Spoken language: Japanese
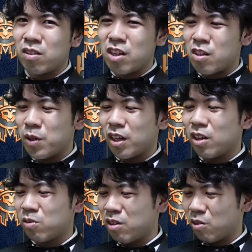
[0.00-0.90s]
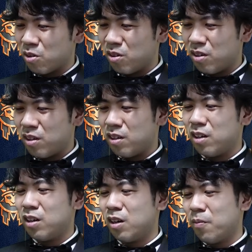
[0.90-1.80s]
き1マナ軽くなると。
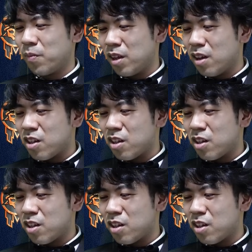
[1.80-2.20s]
はぁ。